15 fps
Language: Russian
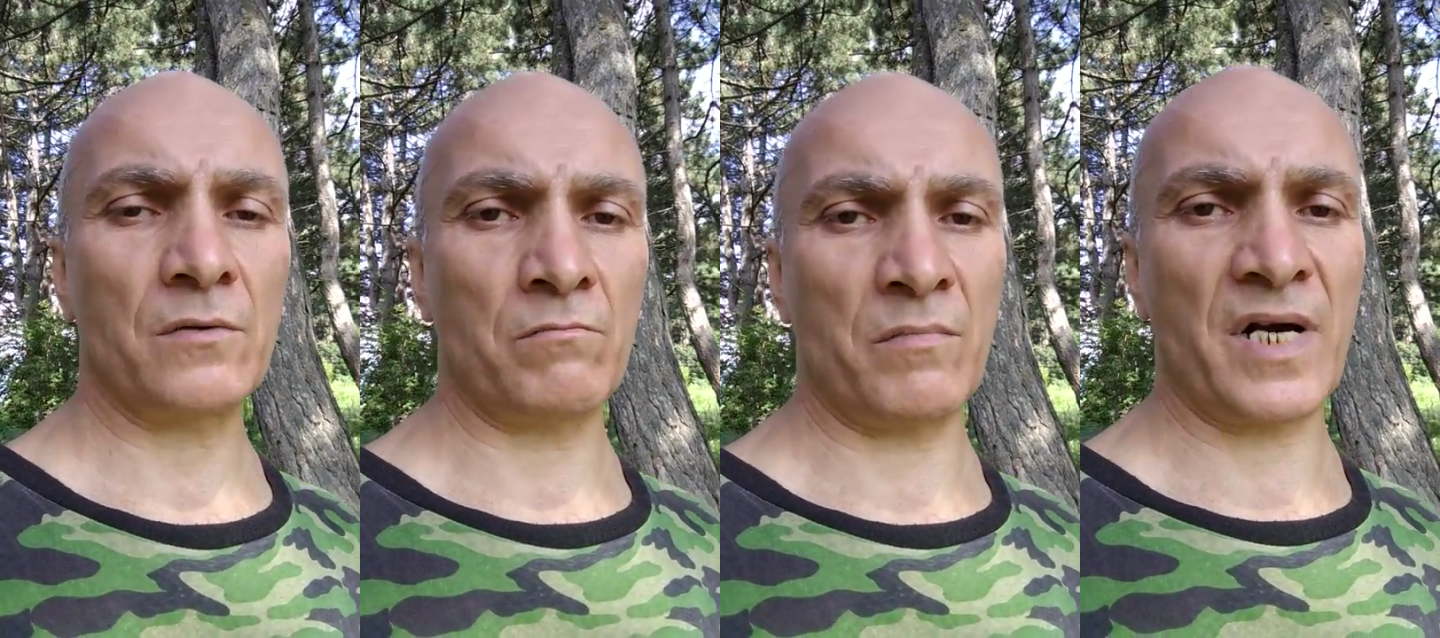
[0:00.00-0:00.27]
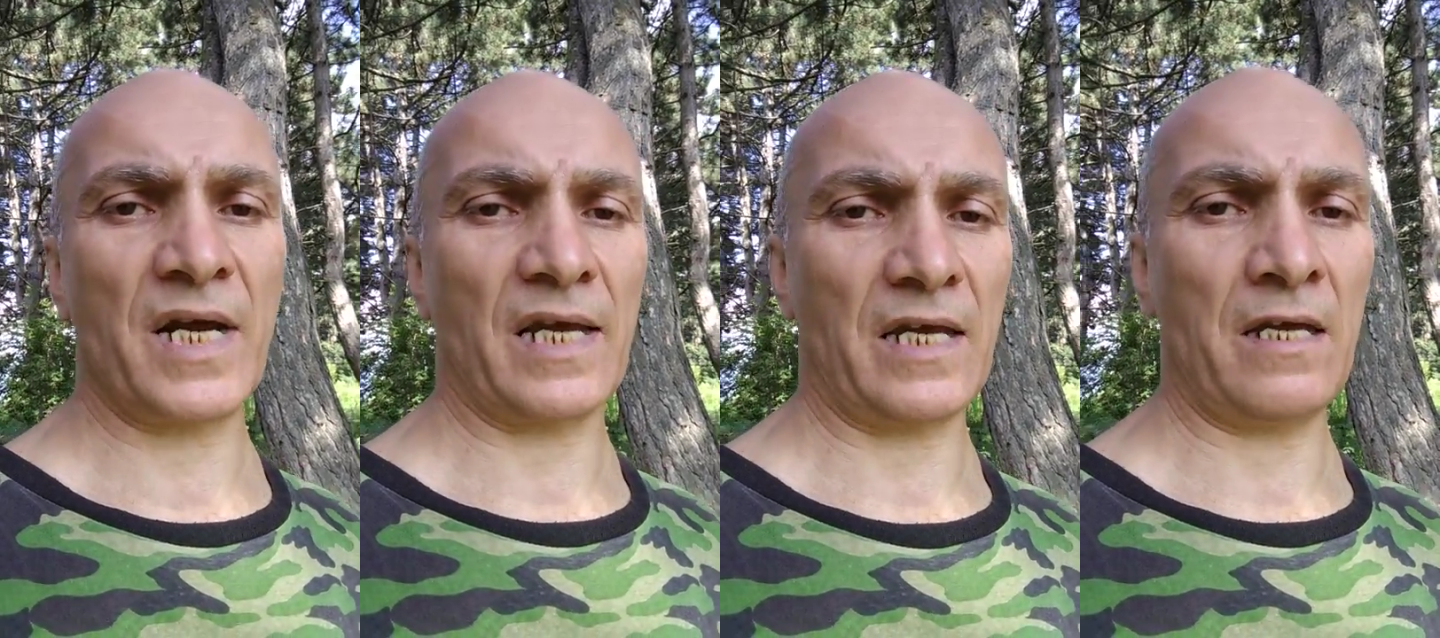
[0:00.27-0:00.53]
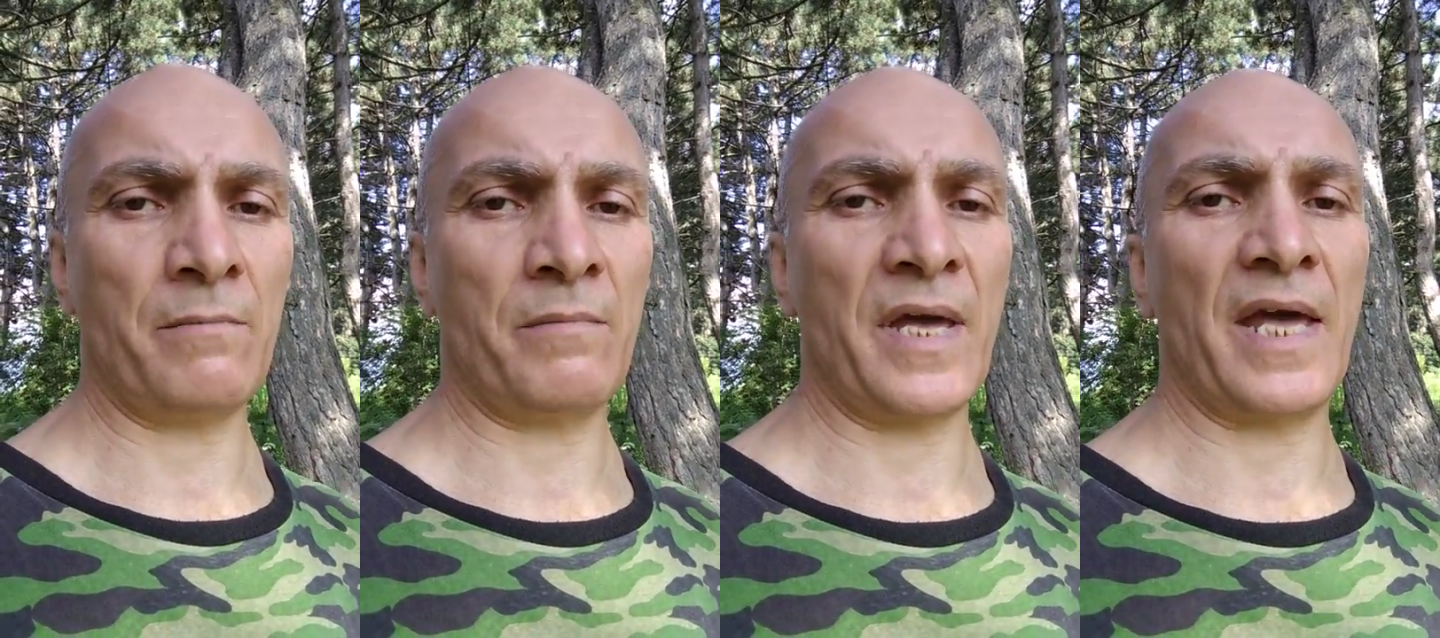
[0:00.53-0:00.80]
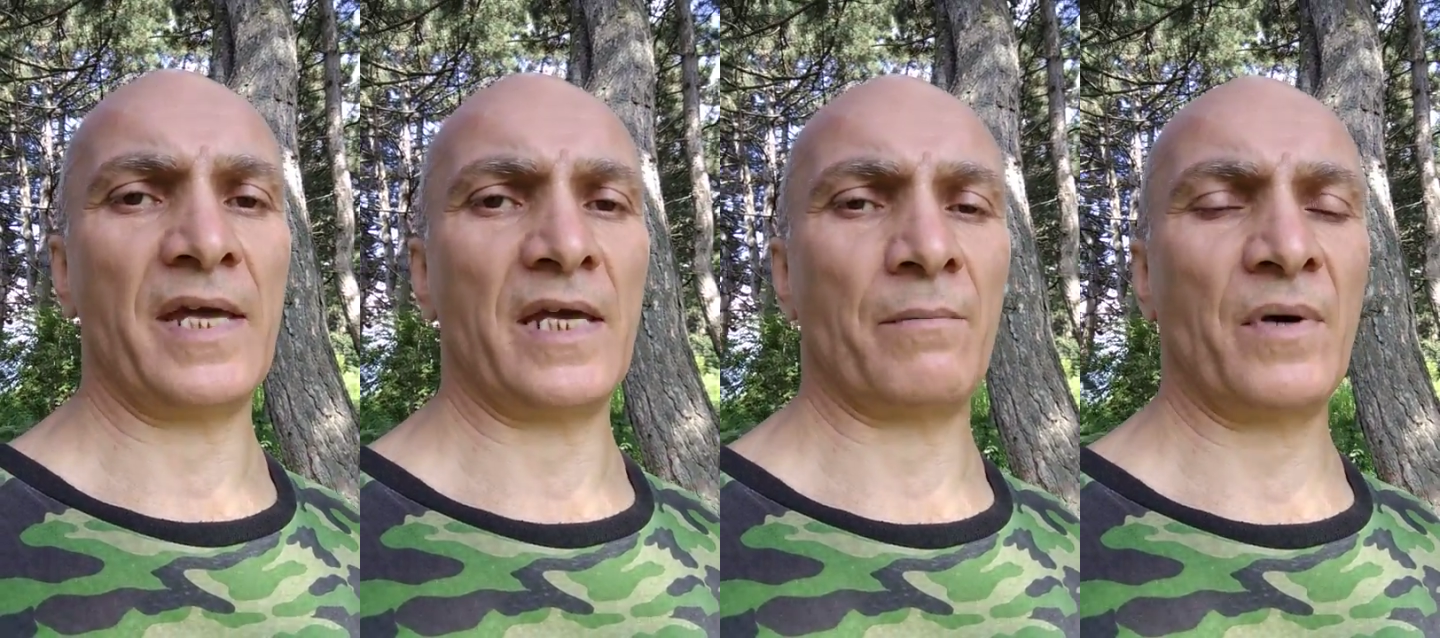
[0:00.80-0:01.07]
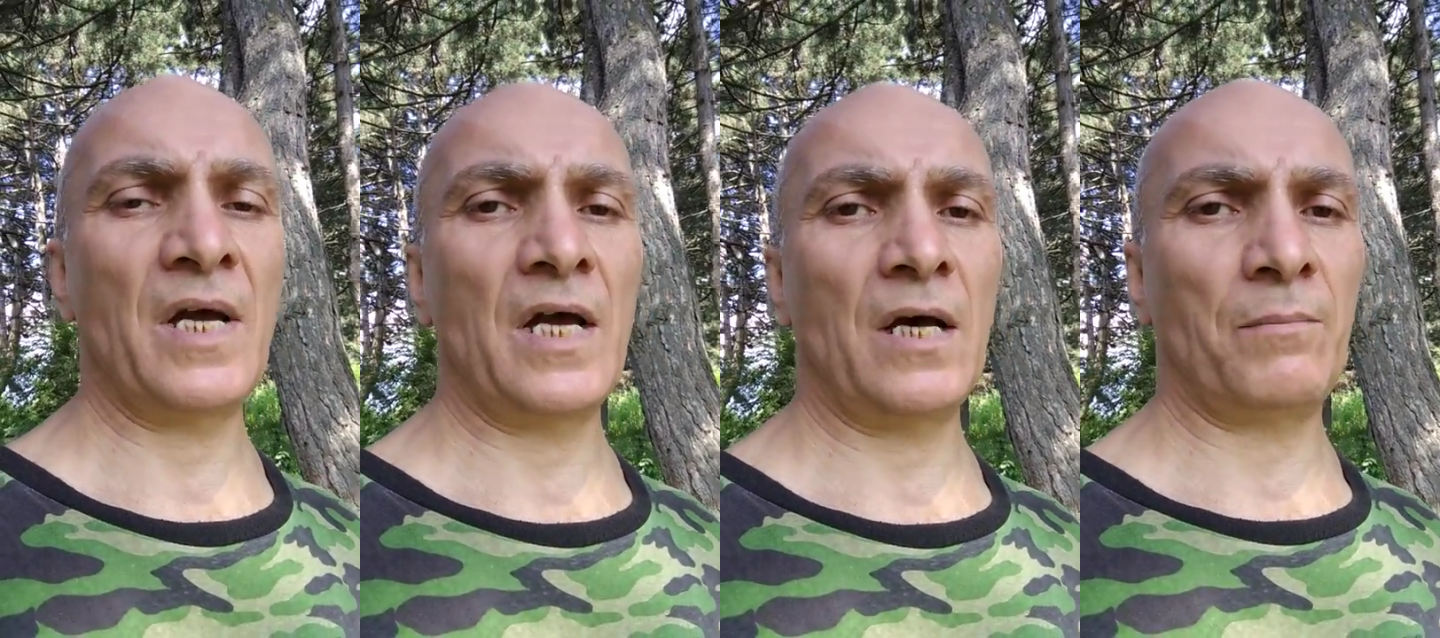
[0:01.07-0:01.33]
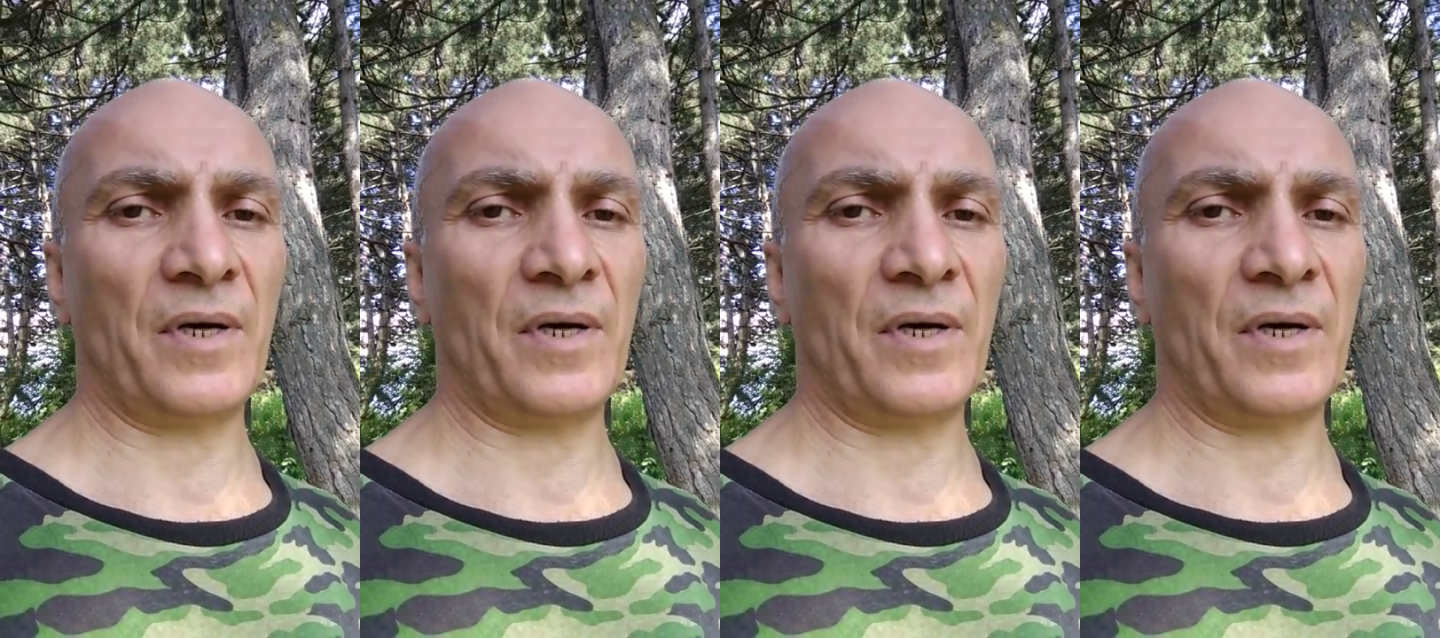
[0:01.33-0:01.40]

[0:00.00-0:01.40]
Мы имеем